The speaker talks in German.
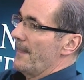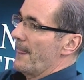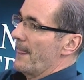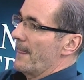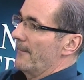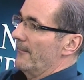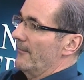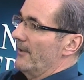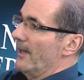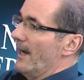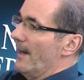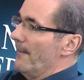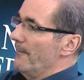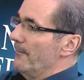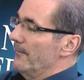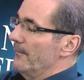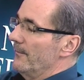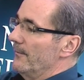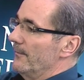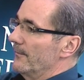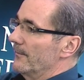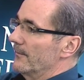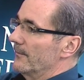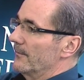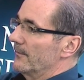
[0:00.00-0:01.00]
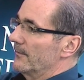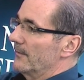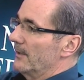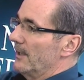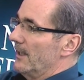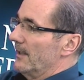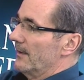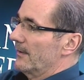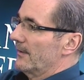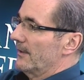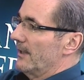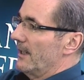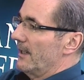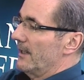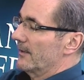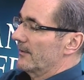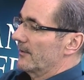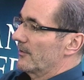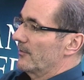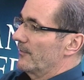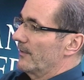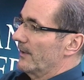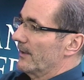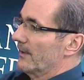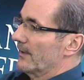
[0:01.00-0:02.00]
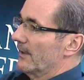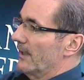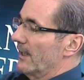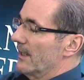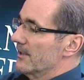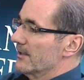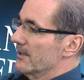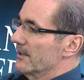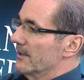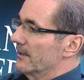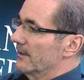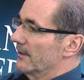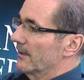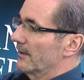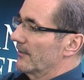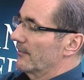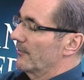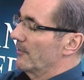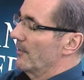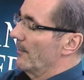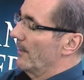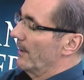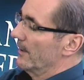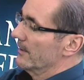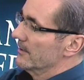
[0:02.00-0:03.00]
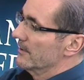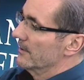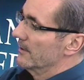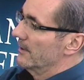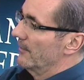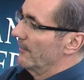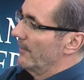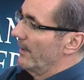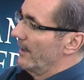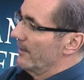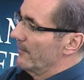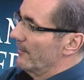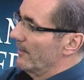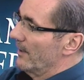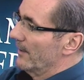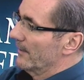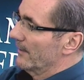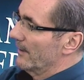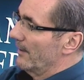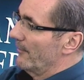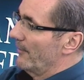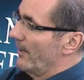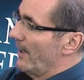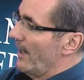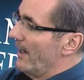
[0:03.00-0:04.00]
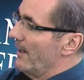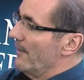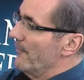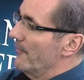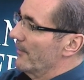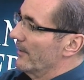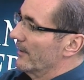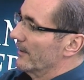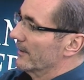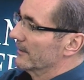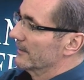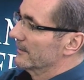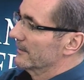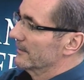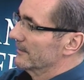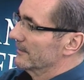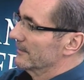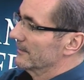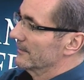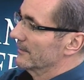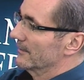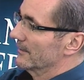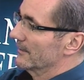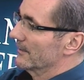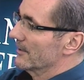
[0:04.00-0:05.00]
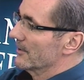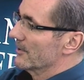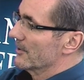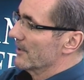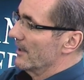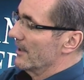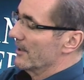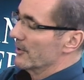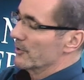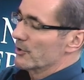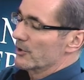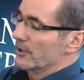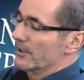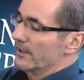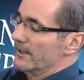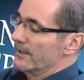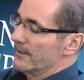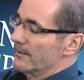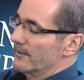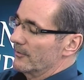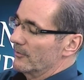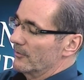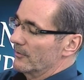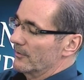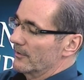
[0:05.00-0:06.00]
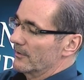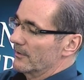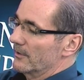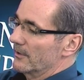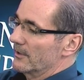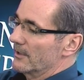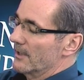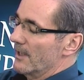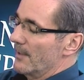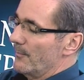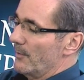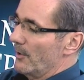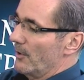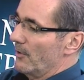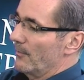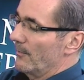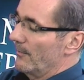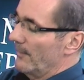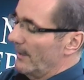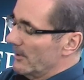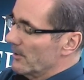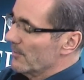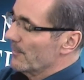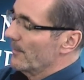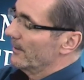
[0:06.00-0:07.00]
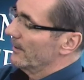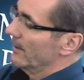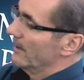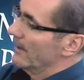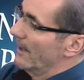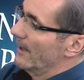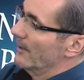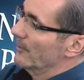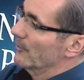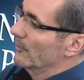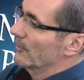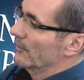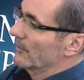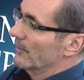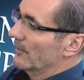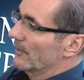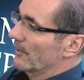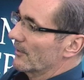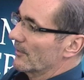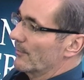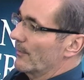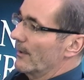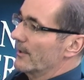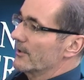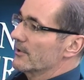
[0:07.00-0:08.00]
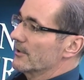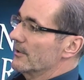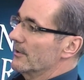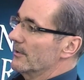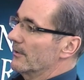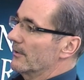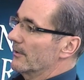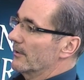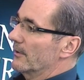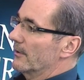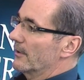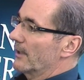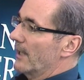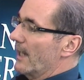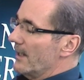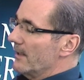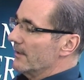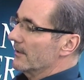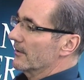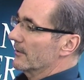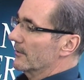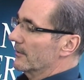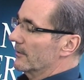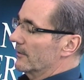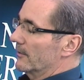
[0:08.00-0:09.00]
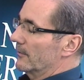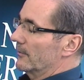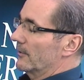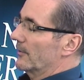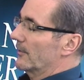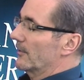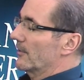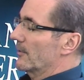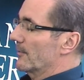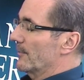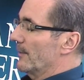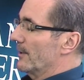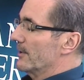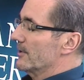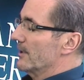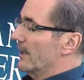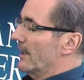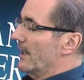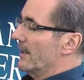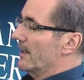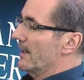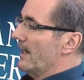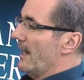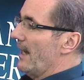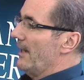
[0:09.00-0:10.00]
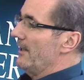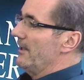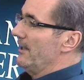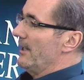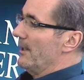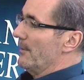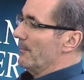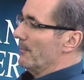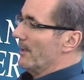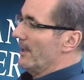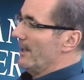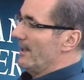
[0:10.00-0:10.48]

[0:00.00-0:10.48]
Wir haben derzeit zu verzeichnen, dass für manche die Welt wieder sehr vereinfacht äh, sich darstellt. Und ich habe auch manchmal den Eindruck, dass es manchen gerne, dass das manche gerne annehmen.